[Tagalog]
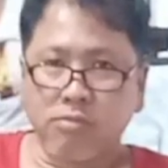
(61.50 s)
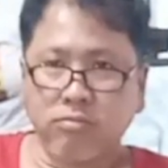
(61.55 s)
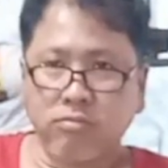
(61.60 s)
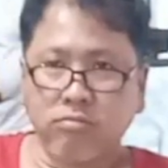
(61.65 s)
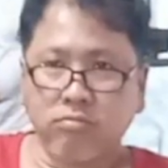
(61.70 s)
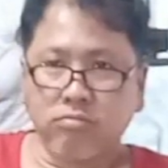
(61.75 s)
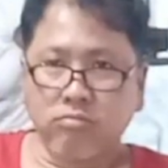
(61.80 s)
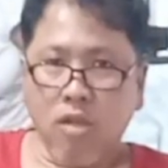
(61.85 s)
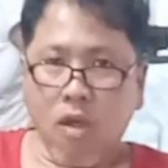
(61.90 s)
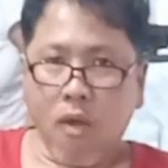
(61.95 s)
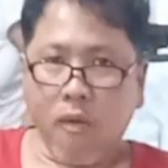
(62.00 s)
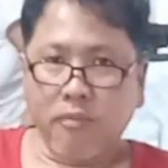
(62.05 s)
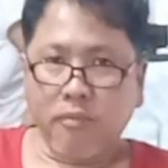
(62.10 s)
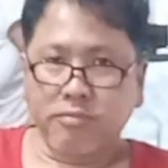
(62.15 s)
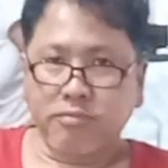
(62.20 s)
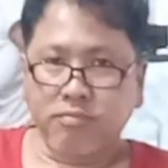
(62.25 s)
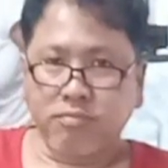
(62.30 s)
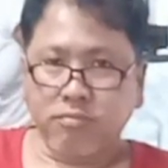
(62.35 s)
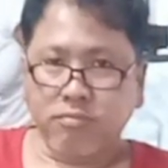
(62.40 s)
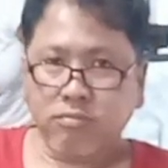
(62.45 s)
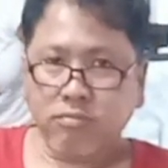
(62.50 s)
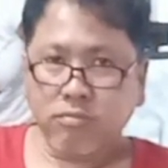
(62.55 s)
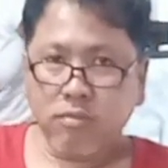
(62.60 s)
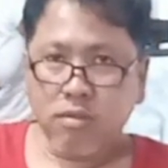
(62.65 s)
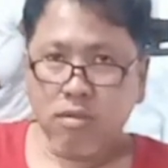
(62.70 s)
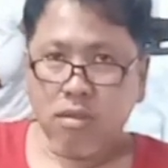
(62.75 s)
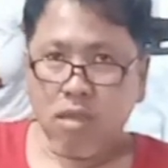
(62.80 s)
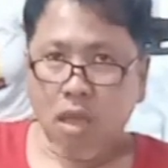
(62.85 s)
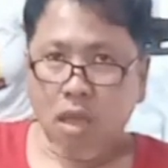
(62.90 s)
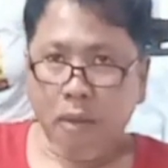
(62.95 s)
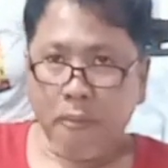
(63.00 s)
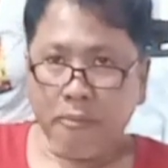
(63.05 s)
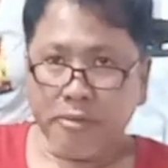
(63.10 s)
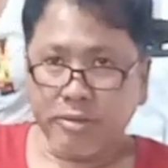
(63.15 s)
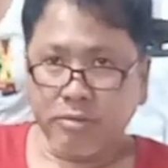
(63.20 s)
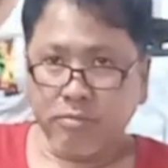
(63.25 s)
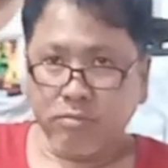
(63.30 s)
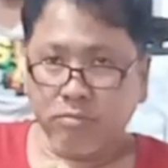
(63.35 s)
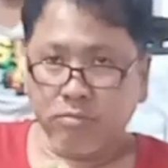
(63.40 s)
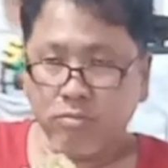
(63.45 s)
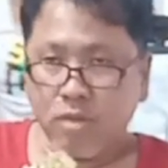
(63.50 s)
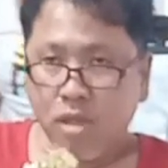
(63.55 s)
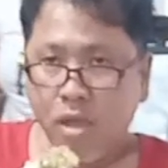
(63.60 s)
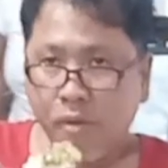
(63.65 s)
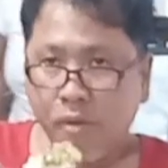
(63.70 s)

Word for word: Diba, nakala, oh, mga ka-husband,